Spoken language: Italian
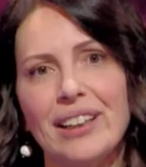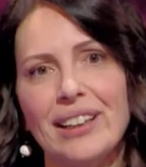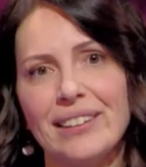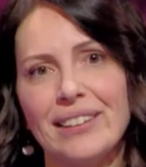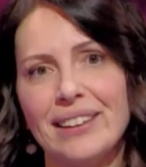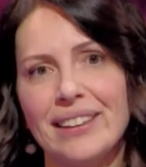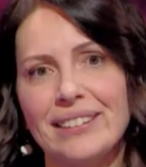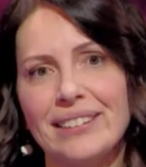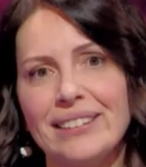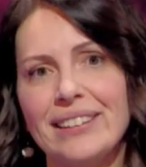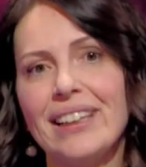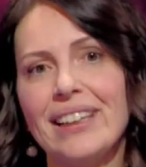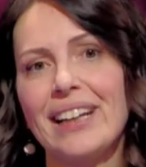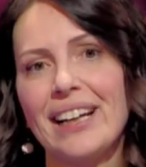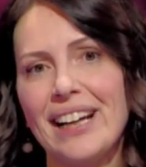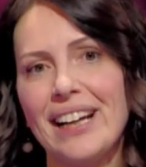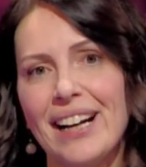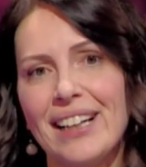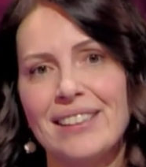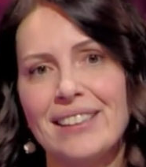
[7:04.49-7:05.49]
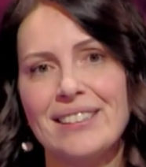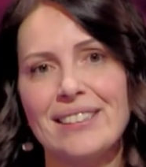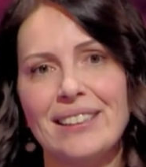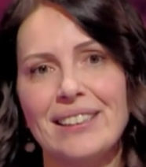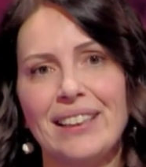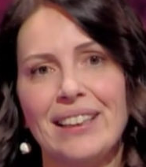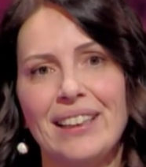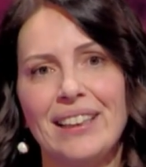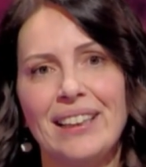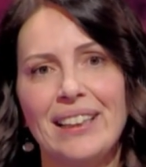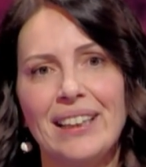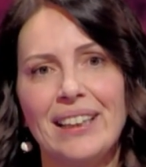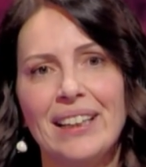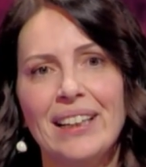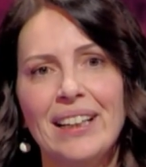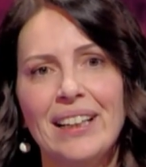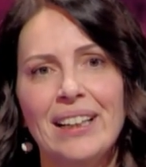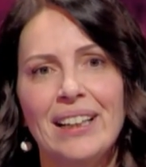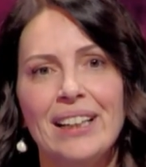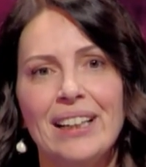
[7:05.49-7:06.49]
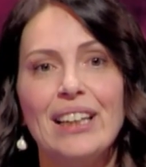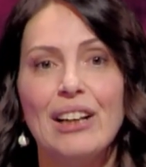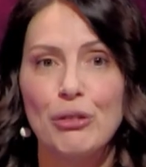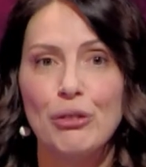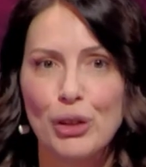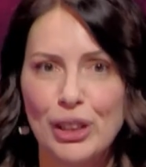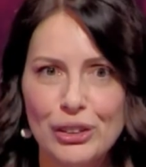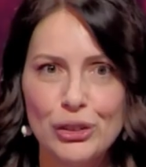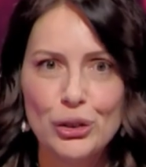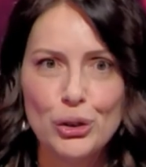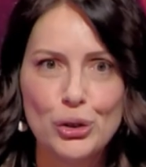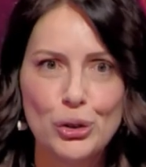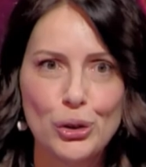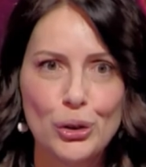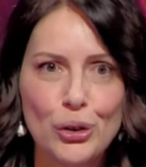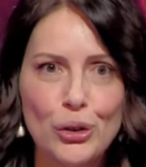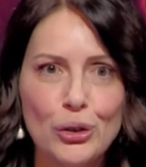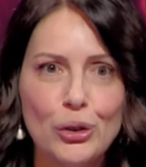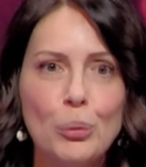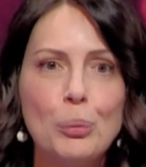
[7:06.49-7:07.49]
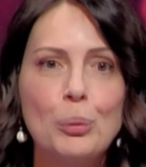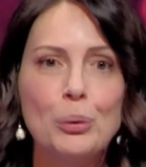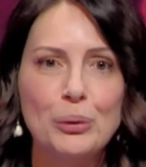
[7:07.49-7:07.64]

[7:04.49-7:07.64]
a tante ragazze che lavorando sodo,